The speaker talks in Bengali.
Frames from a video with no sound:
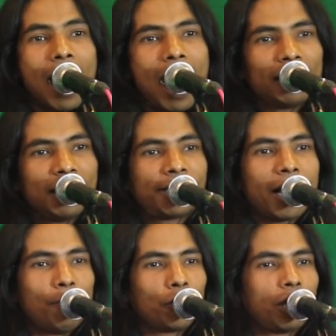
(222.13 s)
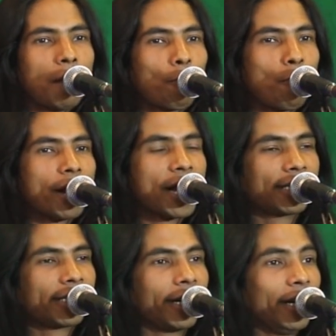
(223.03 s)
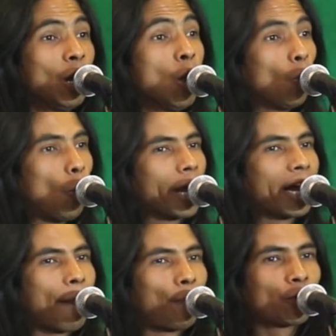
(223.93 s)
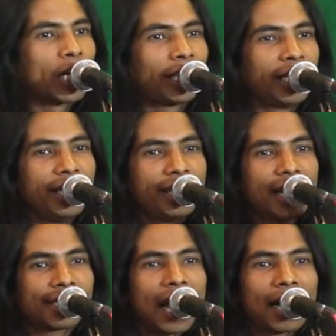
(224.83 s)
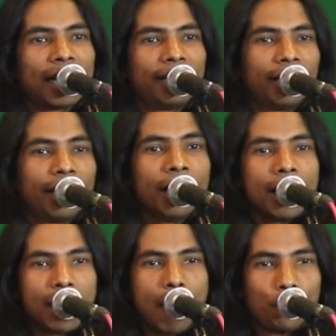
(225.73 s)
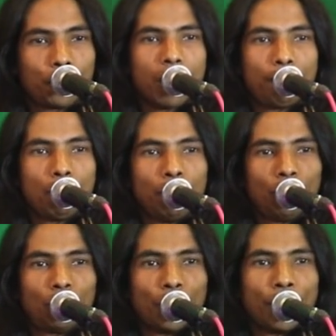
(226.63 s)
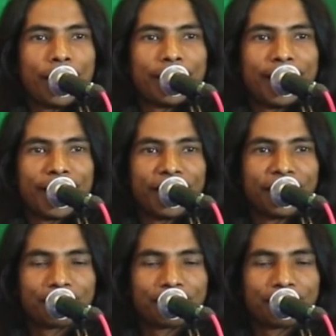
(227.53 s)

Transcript: হাদিসের মধ্যে প্রমাণ আছে ওই কাপড়টা তিনটা ঝাঁকা দিলে কাপড়টা পবিত্র হয়ে যায়